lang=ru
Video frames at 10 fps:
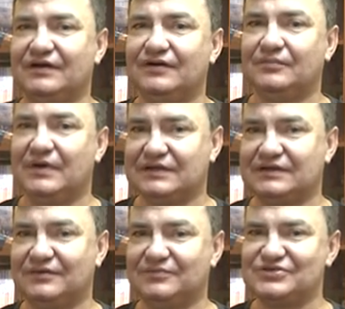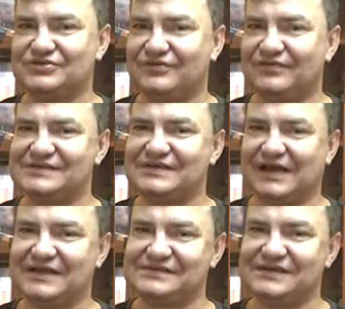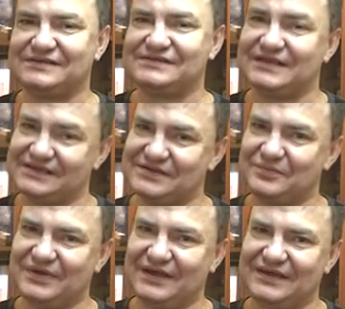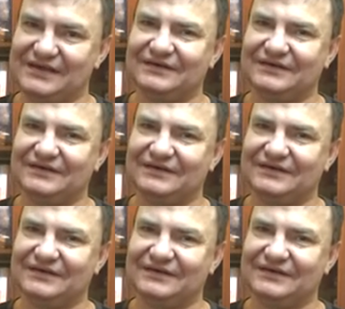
марта, мы ждем вас на концерт Стаса Пьехи.